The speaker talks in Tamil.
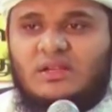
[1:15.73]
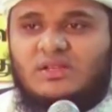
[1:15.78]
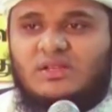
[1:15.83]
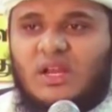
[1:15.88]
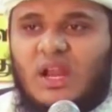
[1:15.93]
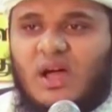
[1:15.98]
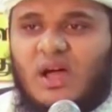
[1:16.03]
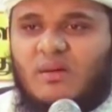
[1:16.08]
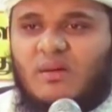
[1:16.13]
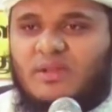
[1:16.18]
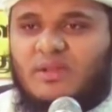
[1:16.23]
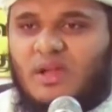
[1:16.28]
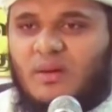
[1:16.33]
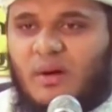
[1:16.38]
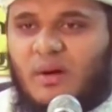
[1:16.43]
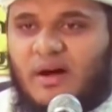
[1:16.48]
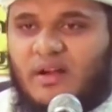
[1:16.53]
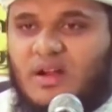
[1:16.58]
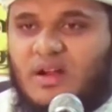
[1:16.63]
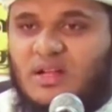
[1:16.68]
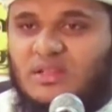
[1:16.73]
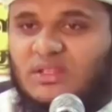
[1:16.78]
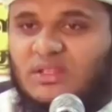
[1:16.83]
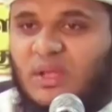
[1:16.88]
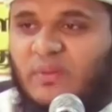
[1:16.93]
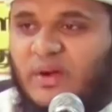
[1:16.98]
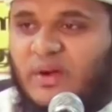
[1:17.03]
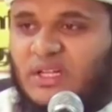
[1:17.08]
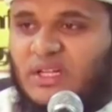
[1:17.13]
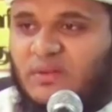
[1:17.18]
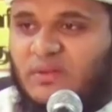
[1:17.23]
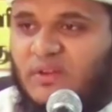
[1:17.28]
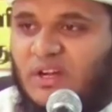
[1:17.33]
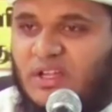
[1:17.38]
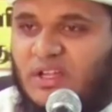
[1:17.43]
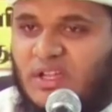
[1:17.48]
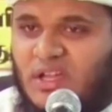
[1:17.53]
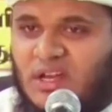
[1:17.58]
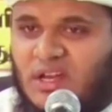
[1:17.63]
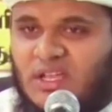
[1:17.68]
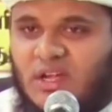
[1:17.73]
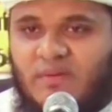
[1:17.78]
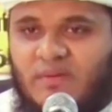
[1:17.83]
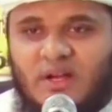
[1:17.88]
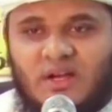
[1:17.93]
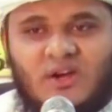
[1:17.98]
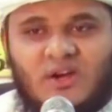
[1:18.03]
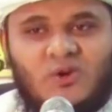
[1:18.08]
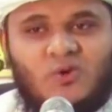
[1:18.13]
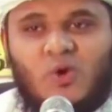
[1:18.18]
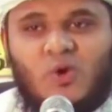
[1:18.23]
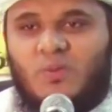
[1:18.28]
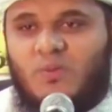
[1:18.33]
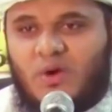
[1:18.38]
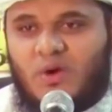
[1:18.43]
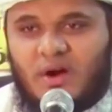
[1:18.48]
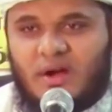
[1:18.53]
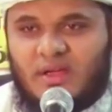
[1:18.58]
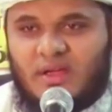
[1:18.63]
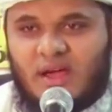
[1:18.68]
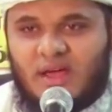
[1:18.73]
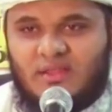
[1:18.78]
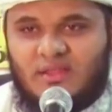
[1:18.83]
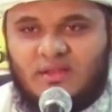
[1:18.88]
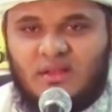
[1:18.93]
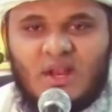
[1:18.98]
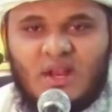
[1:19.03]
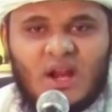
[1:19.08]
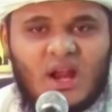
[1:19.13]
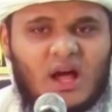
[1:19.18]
இஸ்லாமிய மார்க்கத்தை விட்டு வெளியேறியவனுக்கு நோன்பு கிடையாது